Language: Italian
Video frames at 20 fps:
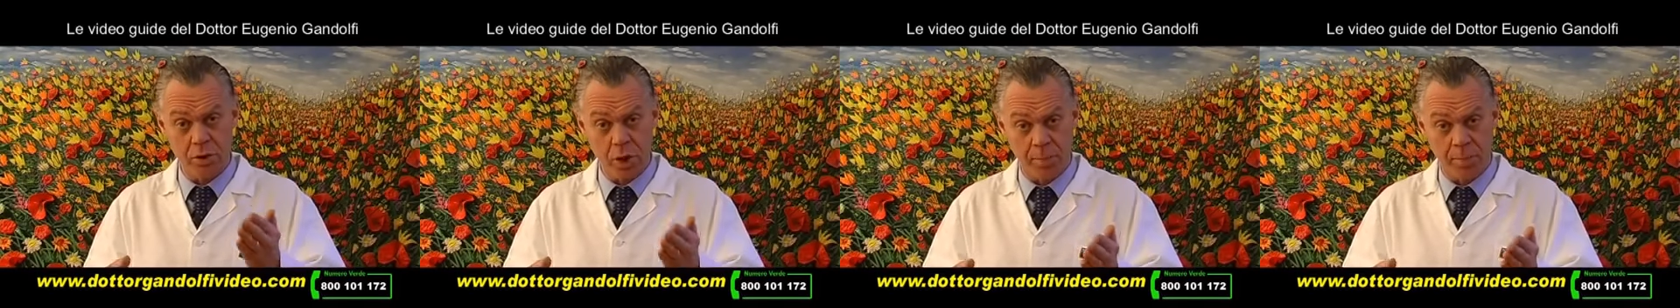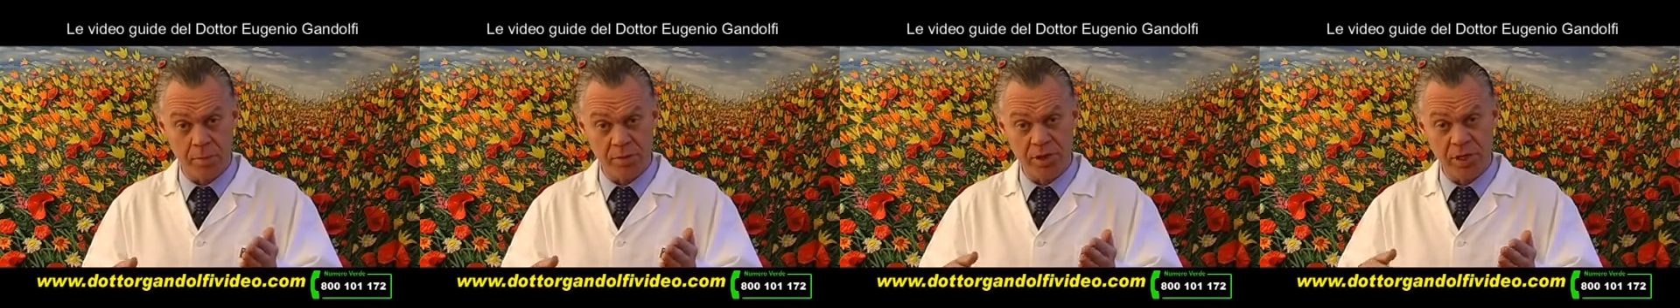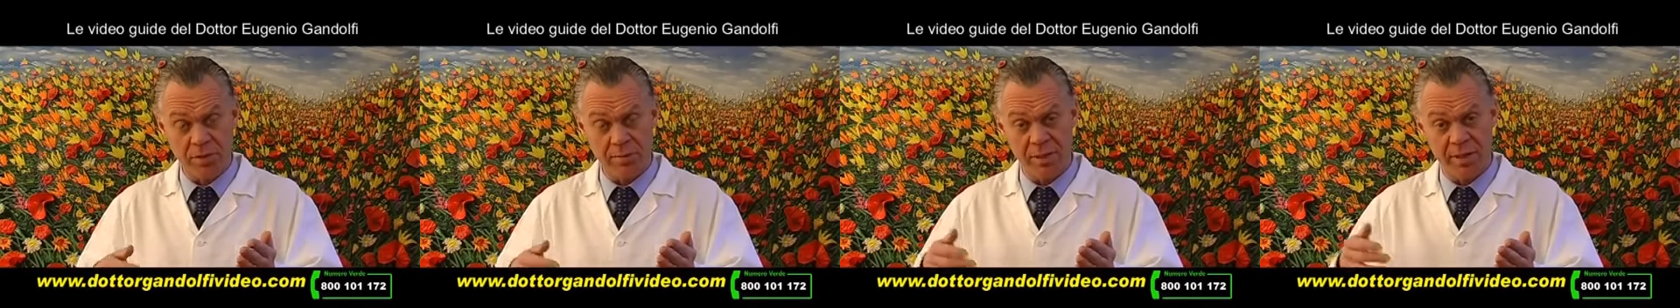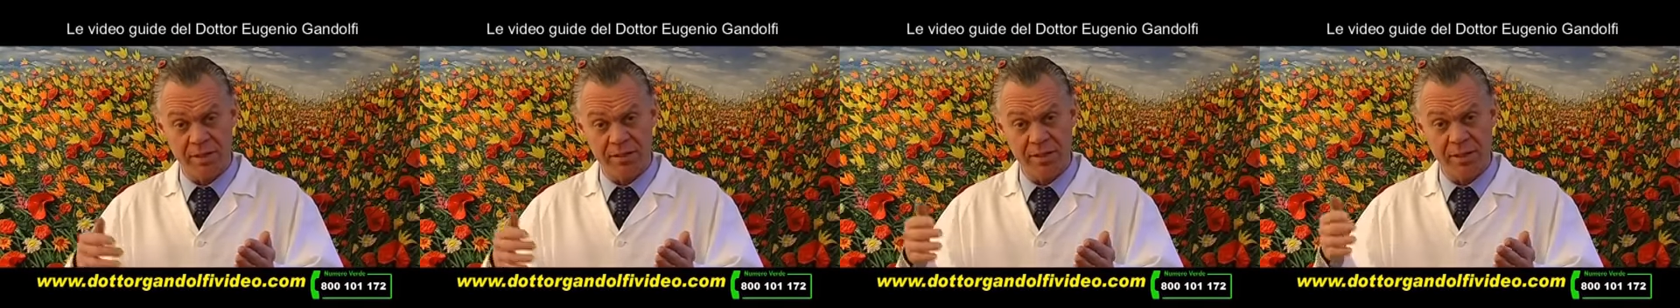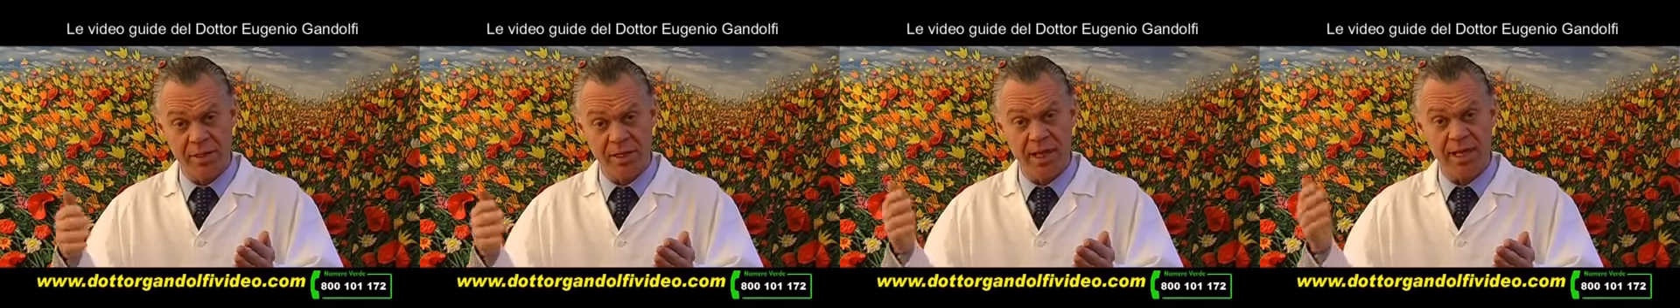dopo sei
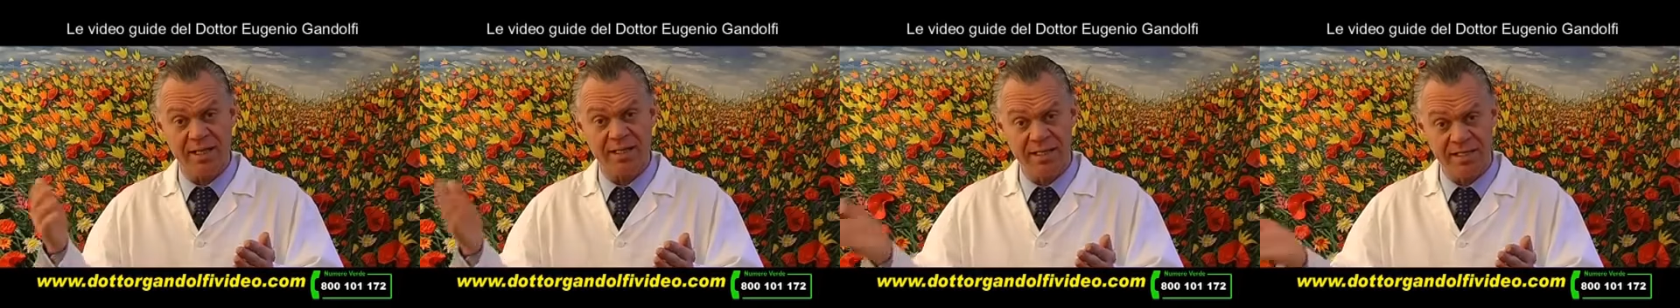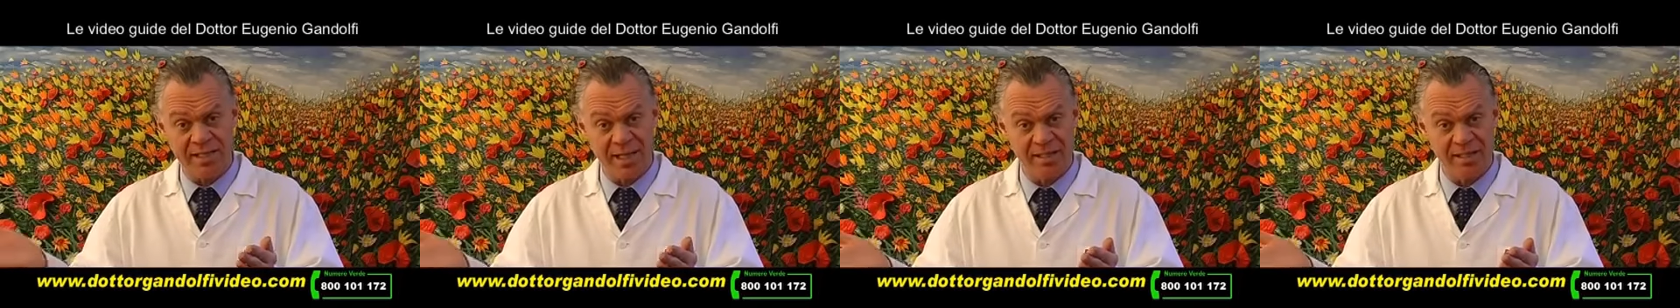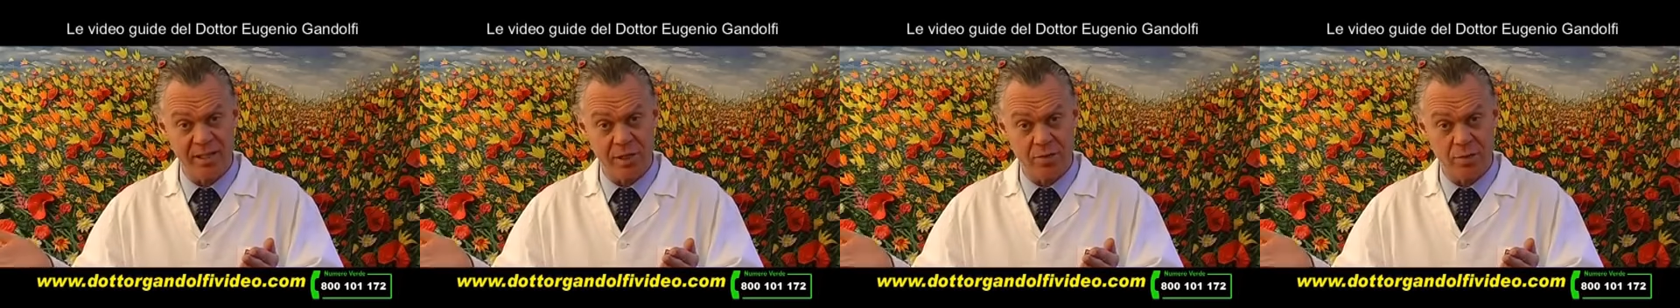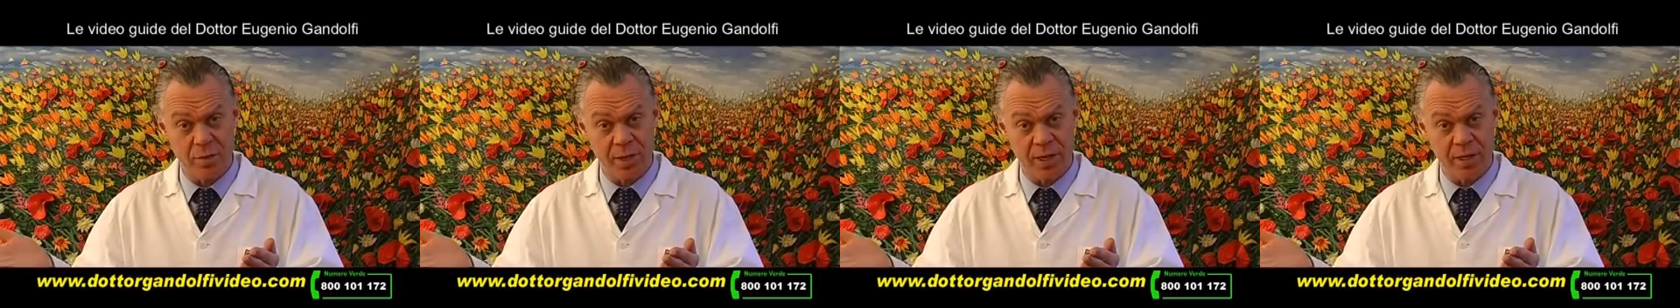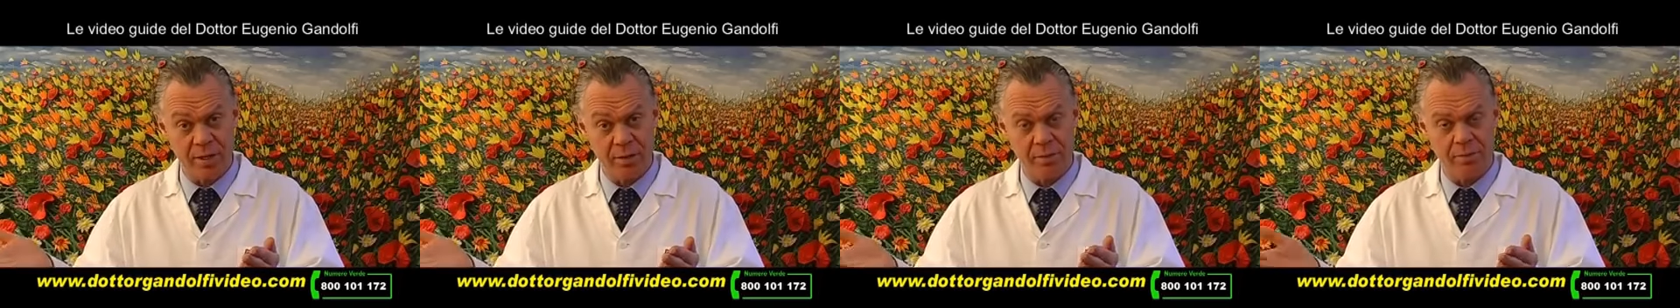mesi e a distanza di
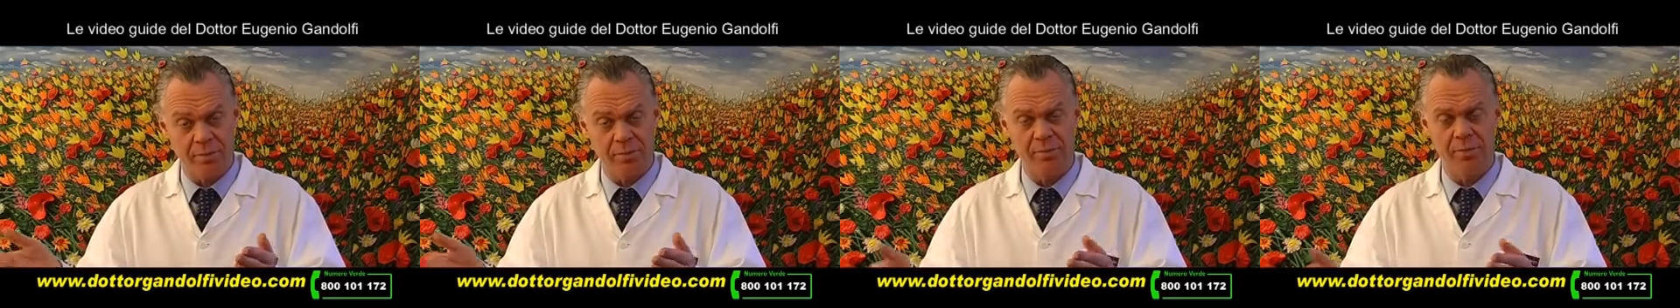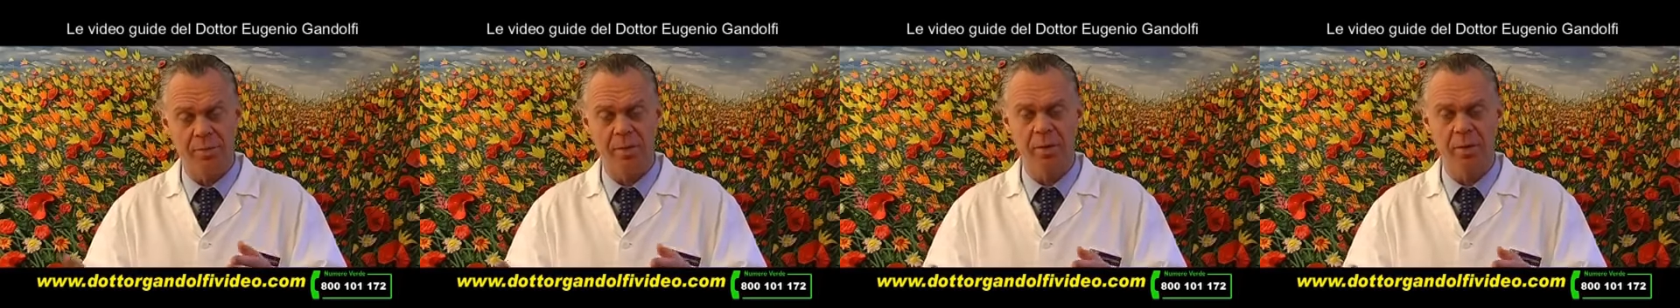un anno.